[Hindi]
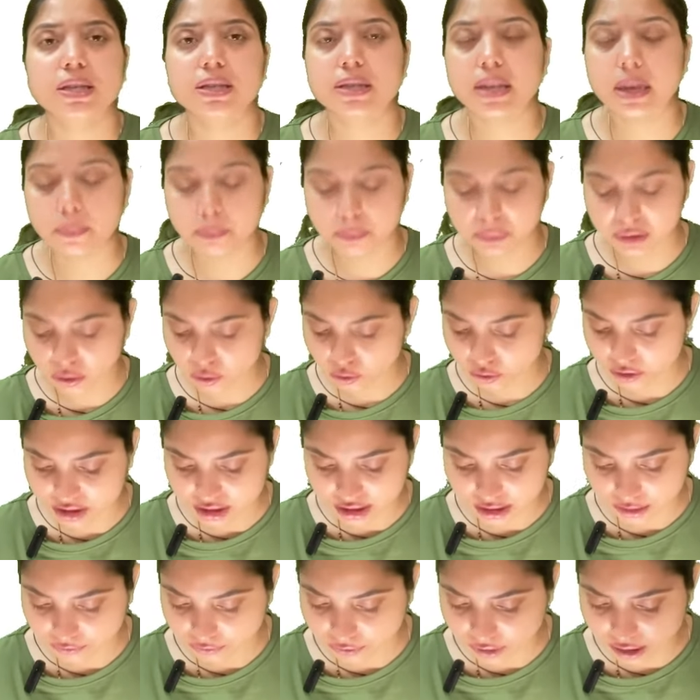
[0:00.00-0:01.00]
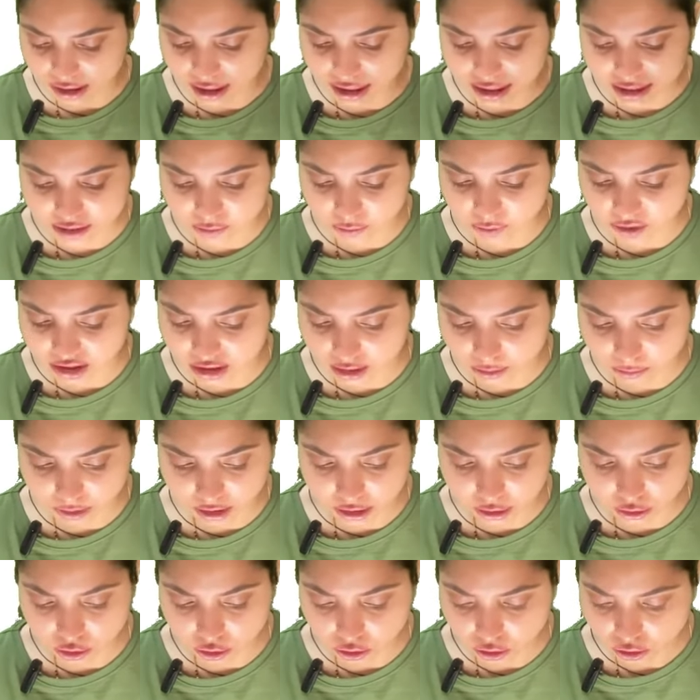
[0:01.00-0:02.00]
सैंपल को रिसीव करना है
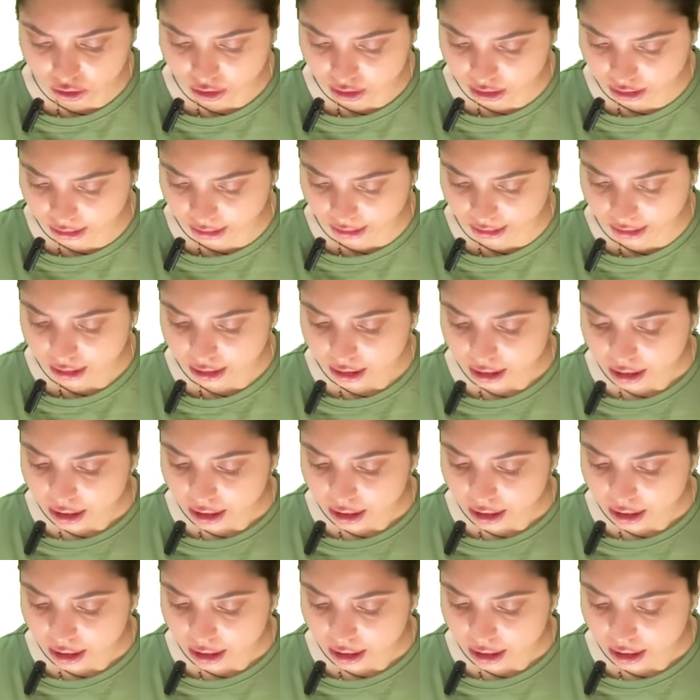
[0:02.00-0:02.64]
स्पेसिमेन को ठीक है